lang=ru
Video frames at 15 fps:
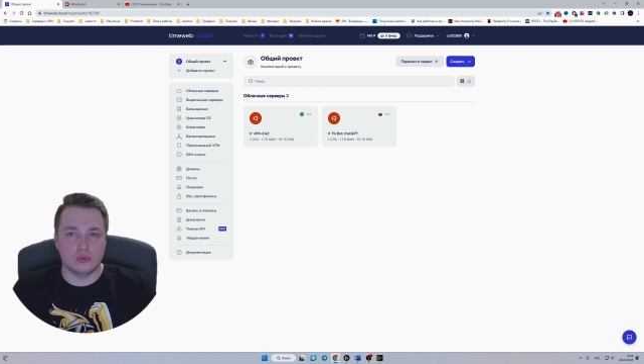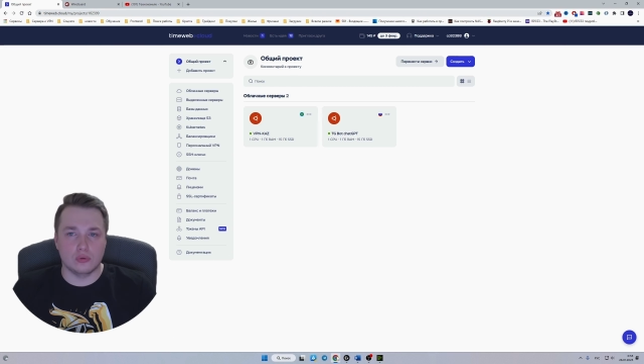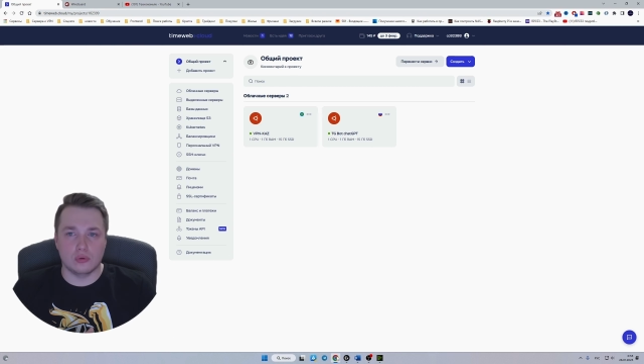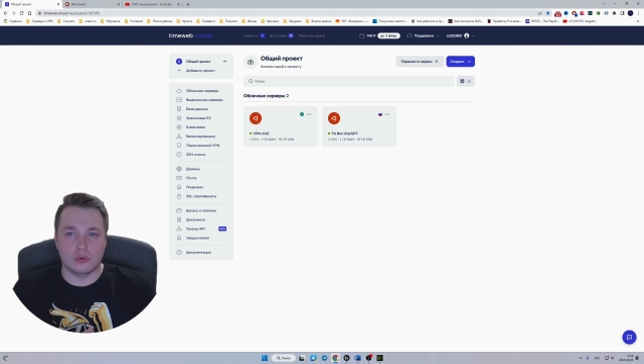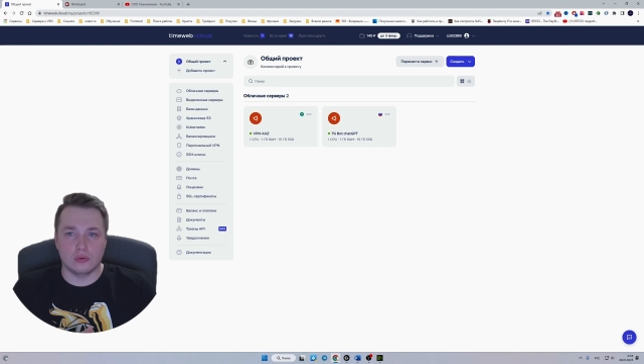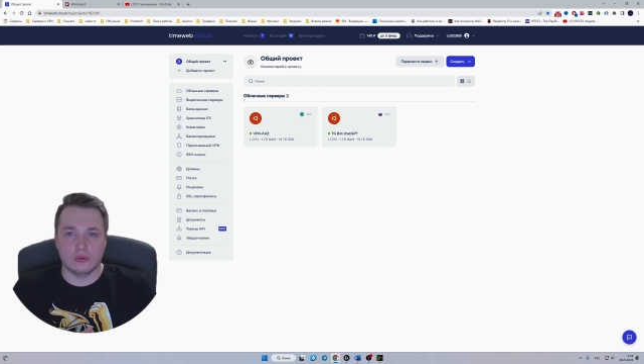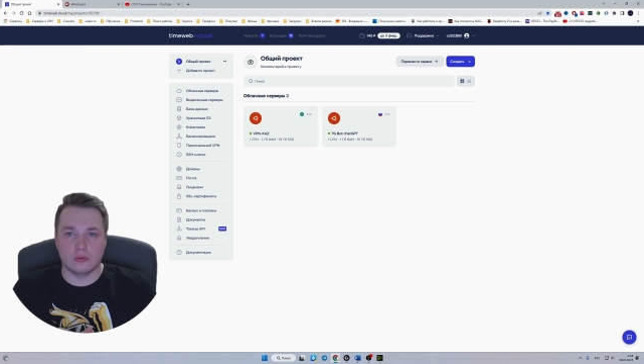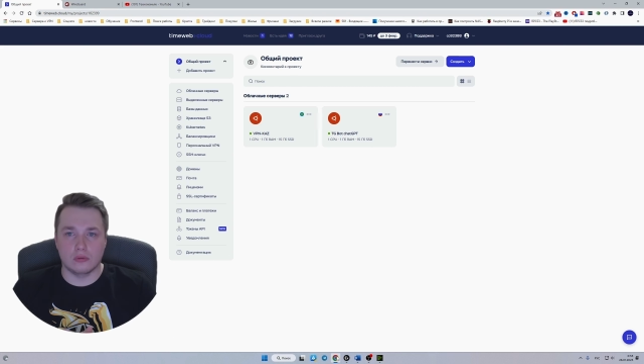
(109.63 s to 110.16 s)

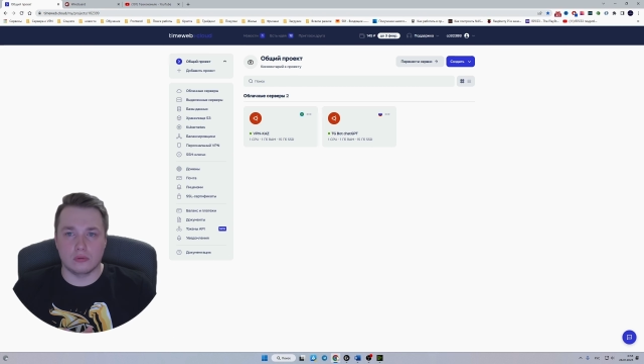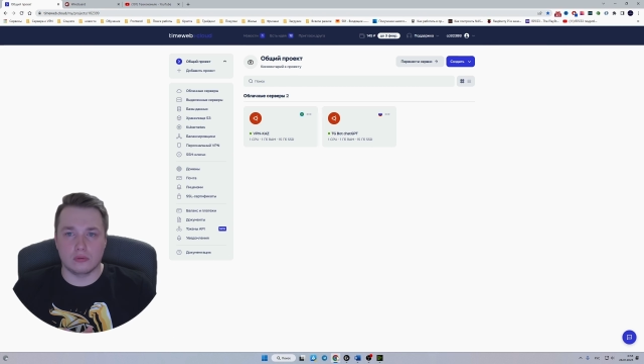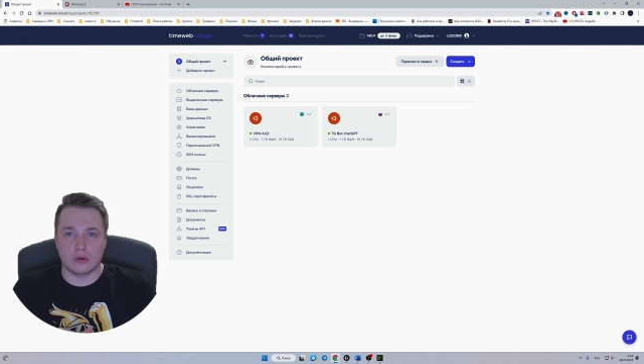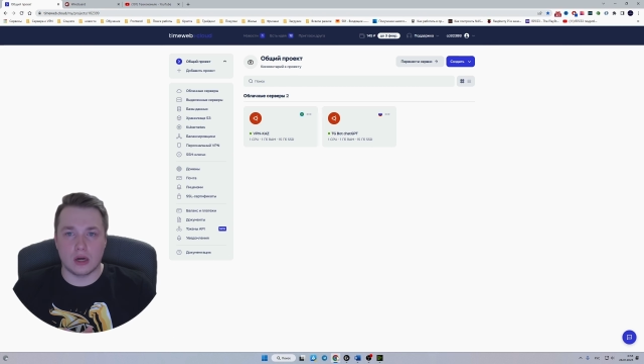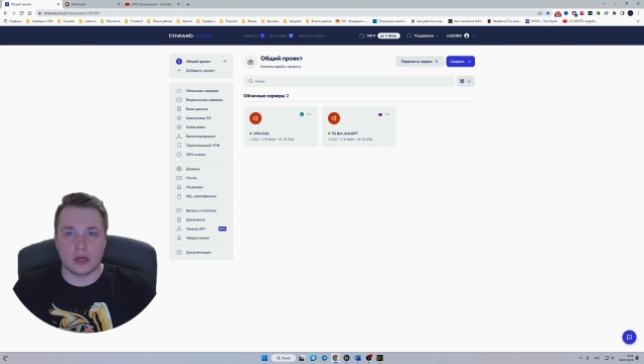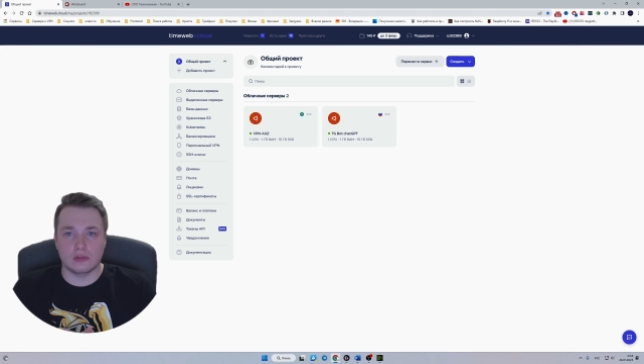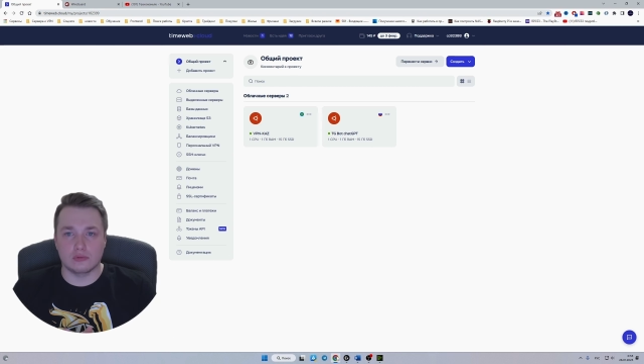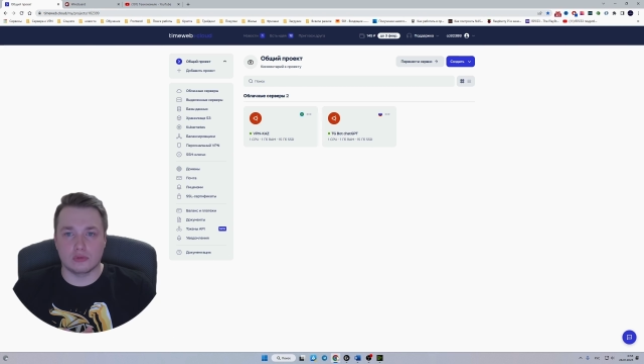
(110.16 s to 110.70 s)
но
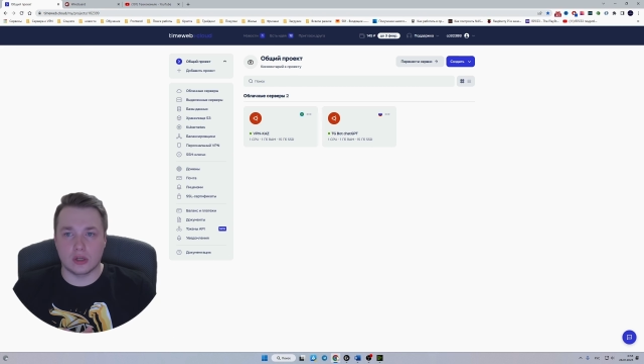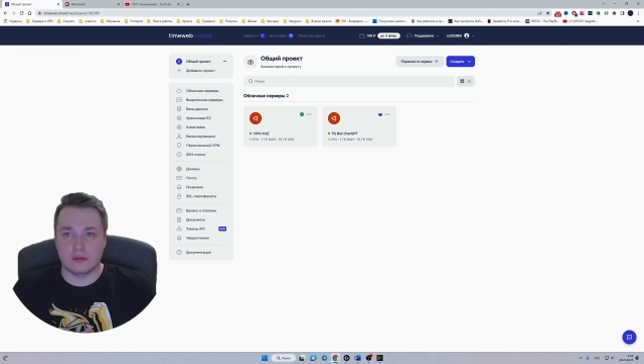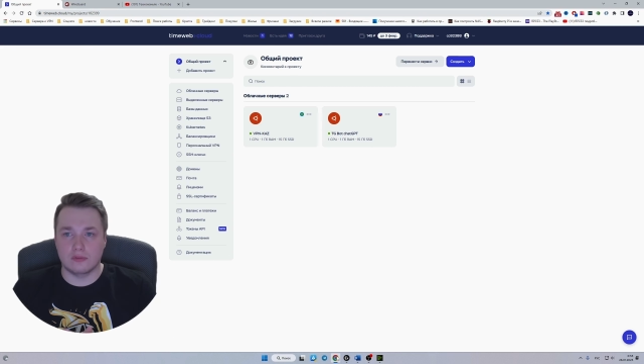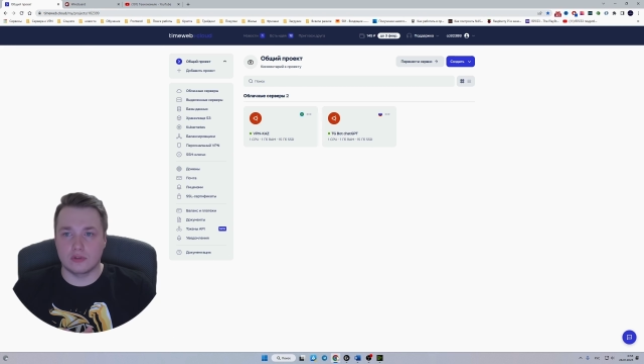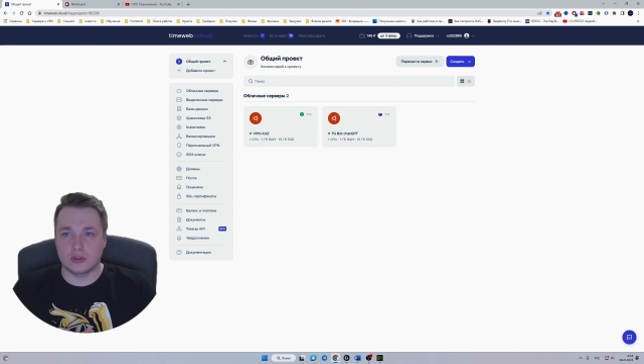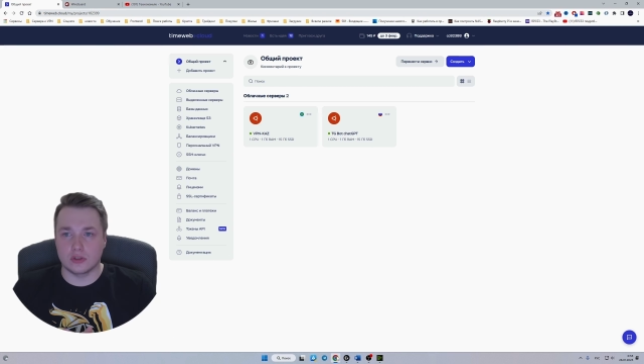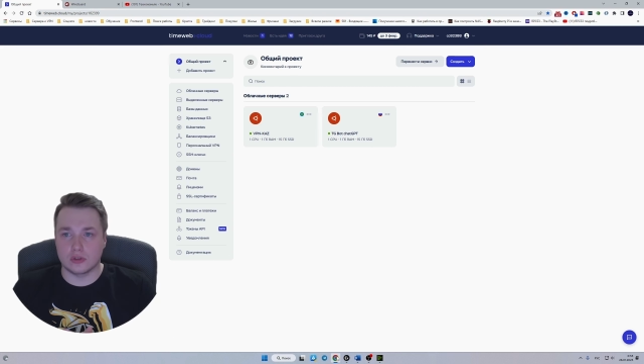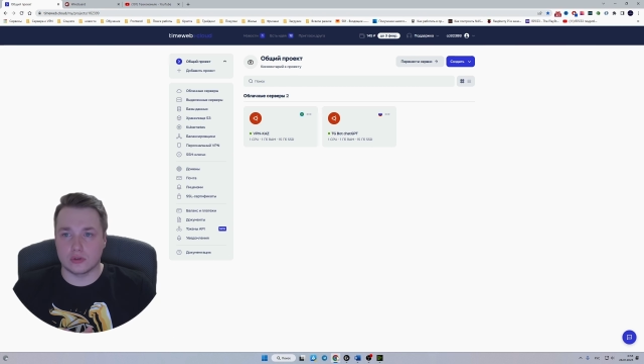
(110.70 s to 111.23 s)
как-то вот так
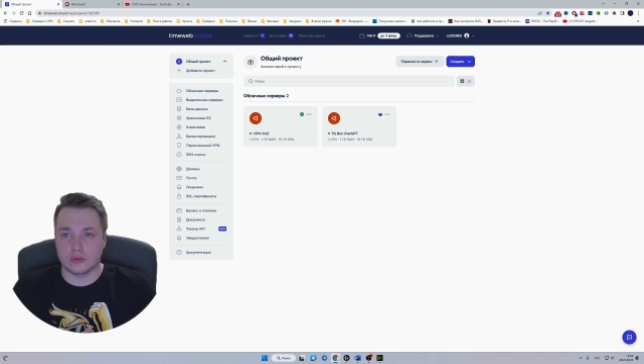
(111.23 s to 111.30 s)
вышло,